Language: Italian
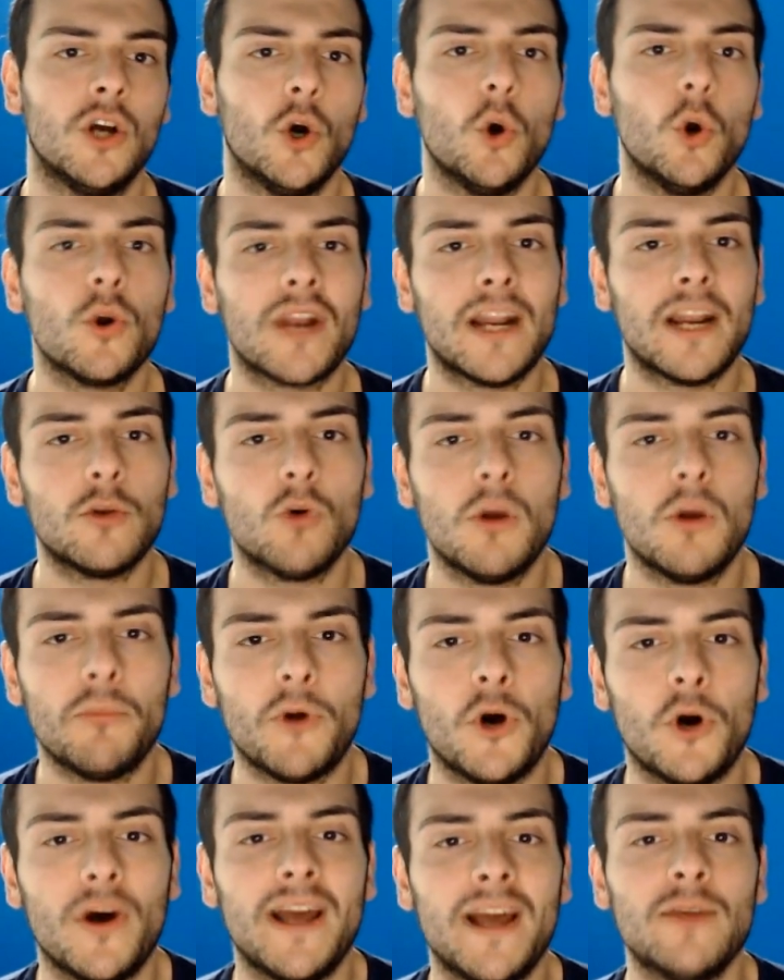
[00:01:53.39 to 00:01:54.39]
Ora
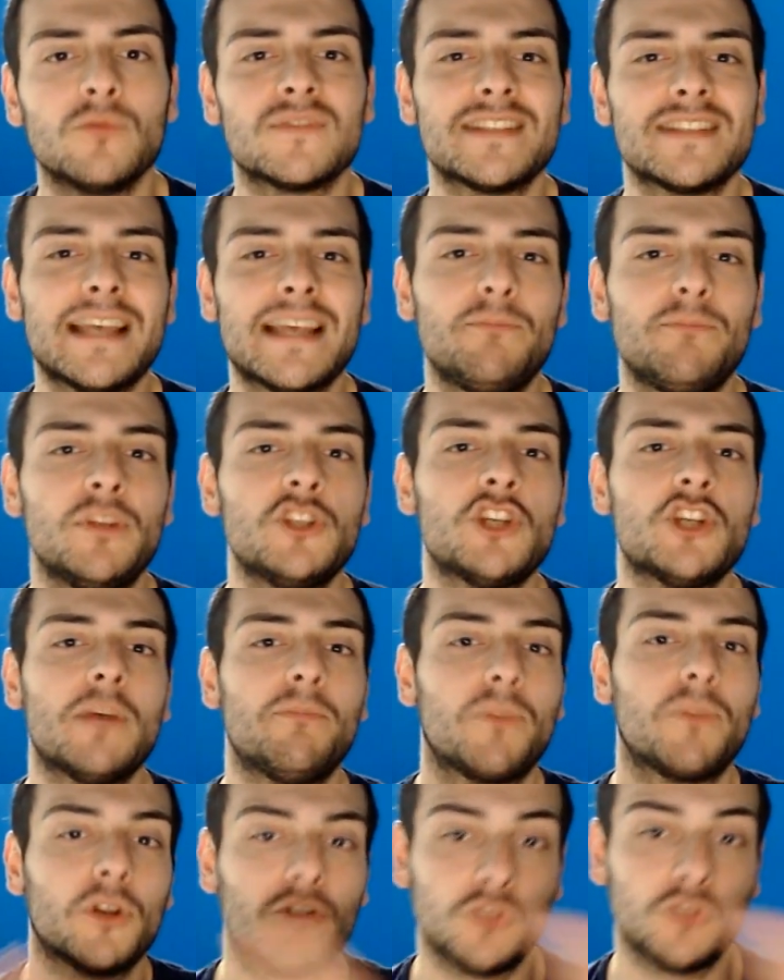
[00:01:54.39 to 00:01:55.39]
l'uomo è un semplice
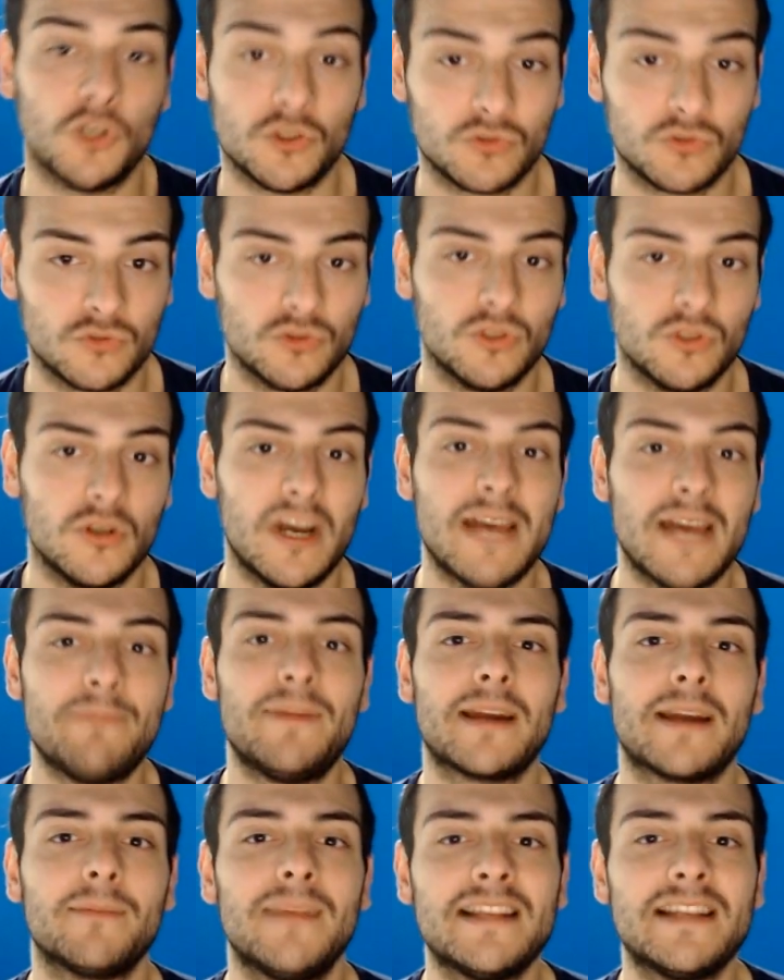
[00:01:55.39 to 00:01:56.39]
prodotto e
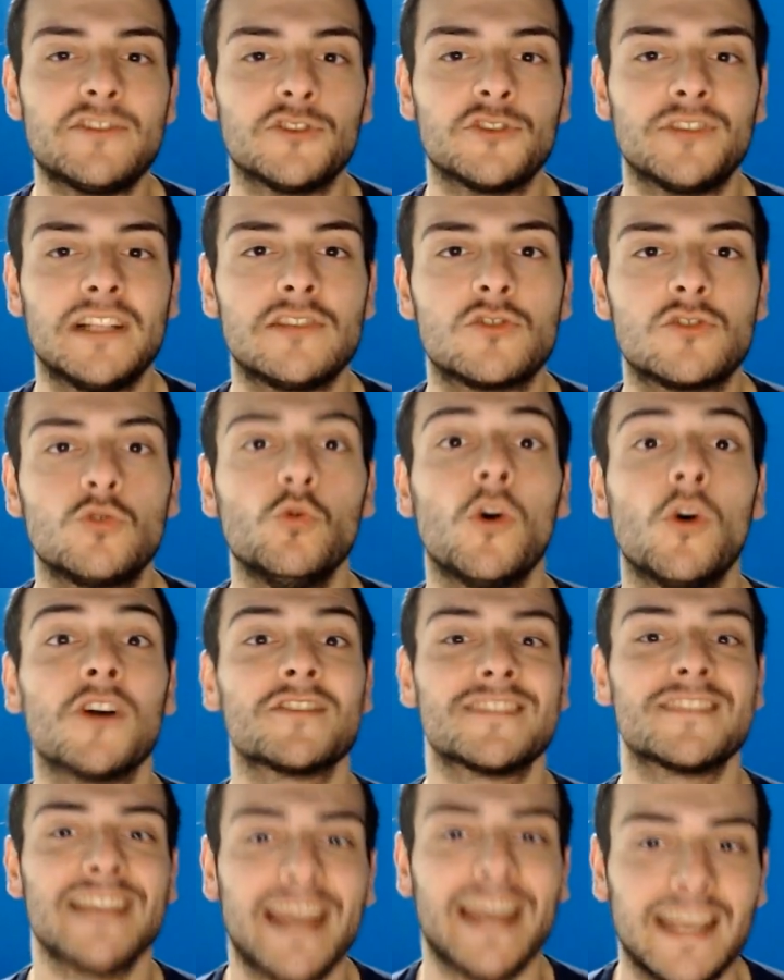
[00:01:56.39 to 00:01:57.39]
per mezzo del suo
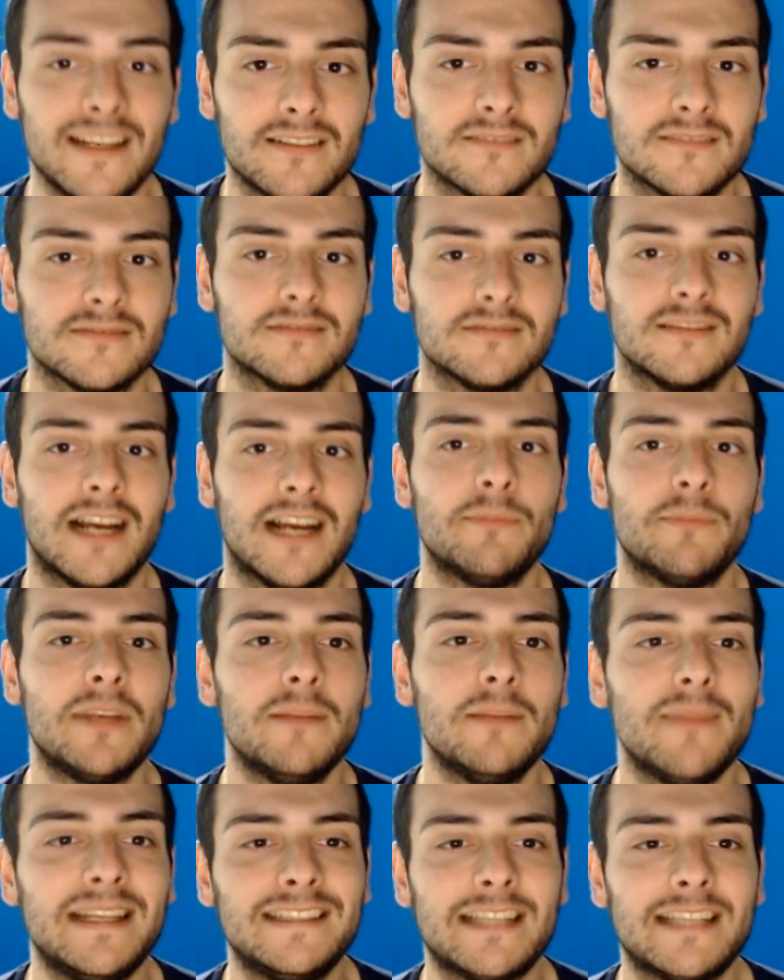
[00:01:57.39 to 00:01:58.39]
sé,
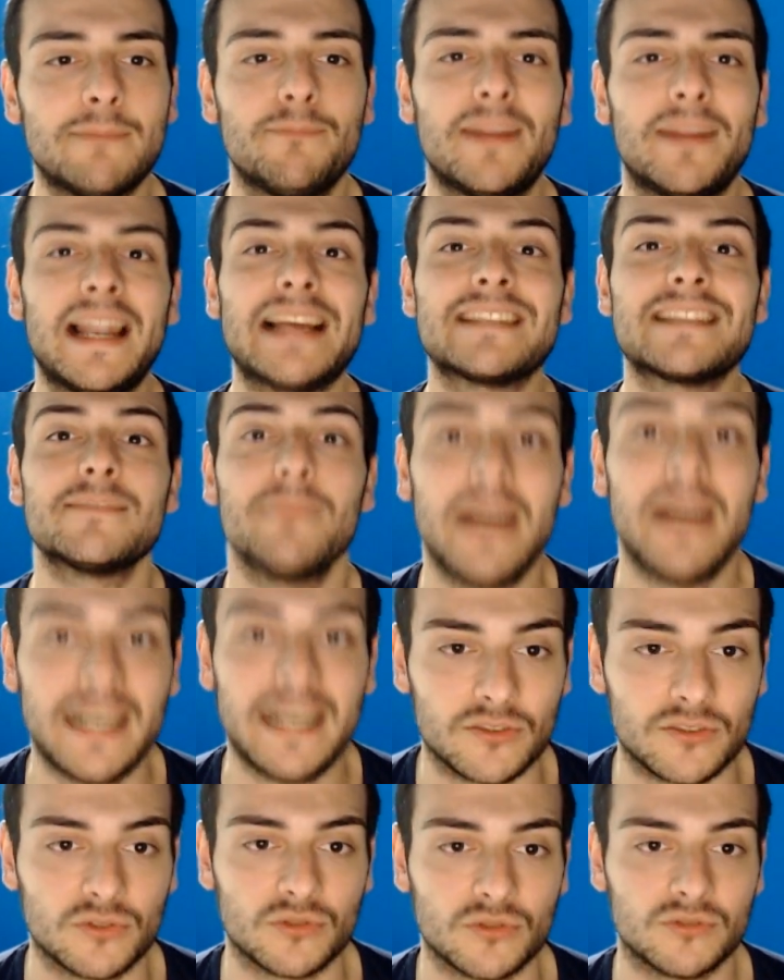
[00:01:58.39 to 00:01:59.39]
abilmente
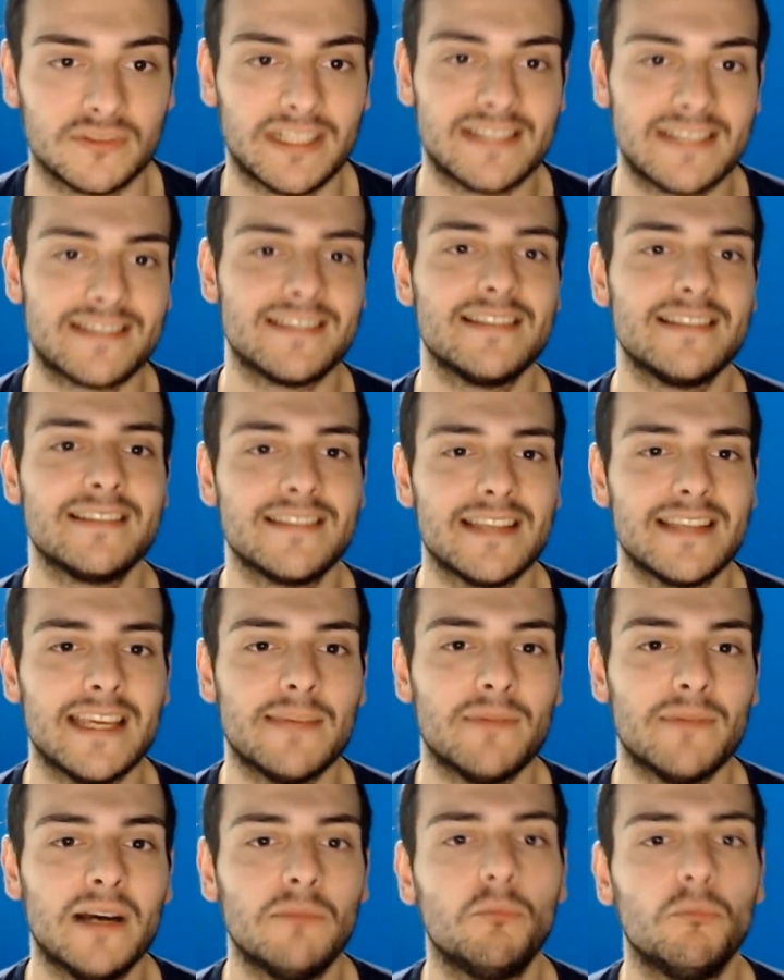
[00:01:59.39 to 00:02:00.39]
plasmato dal
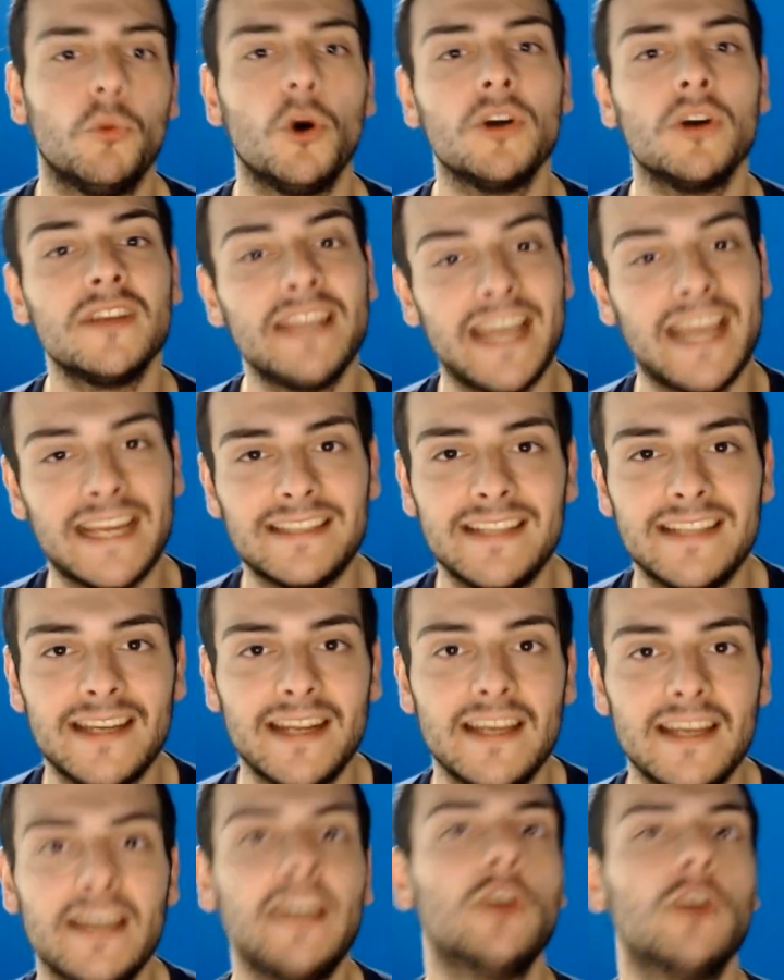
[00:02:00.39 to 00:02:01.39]
sistema, può
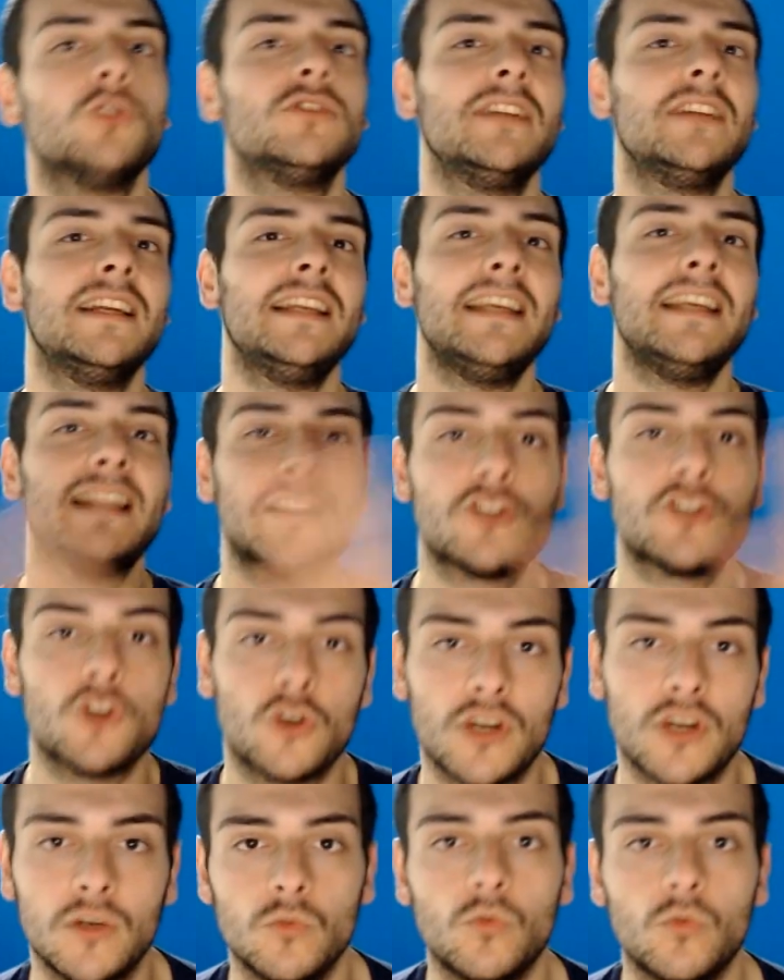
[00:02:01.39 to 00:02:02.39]
chiedere e ottenere ciò
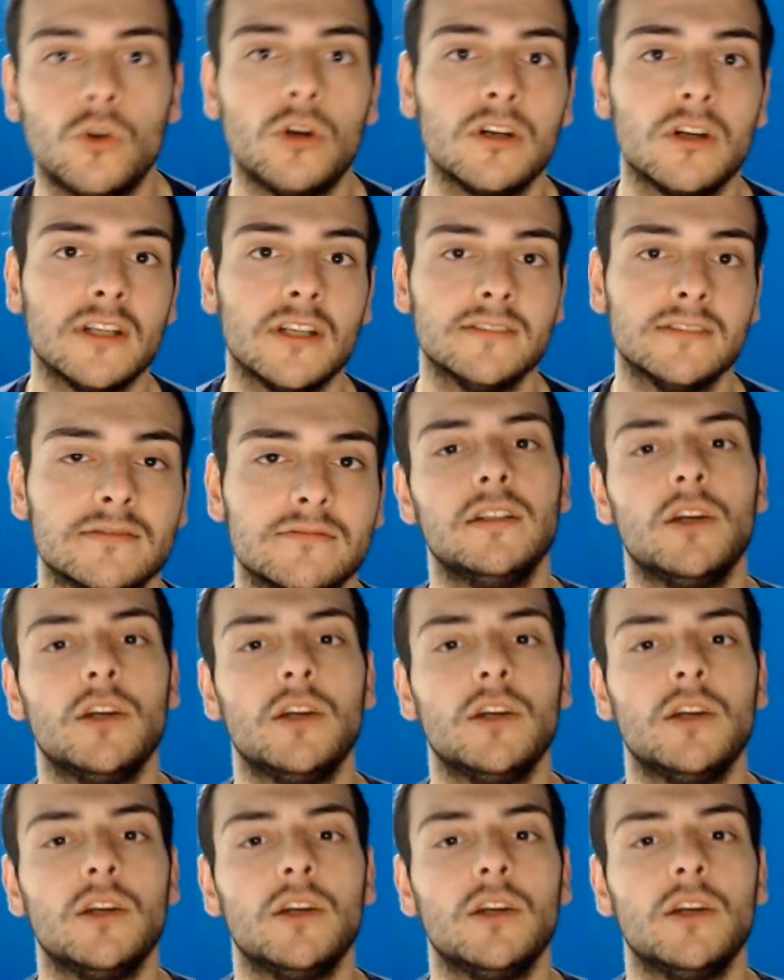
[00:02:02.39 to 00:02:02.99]
che vuole.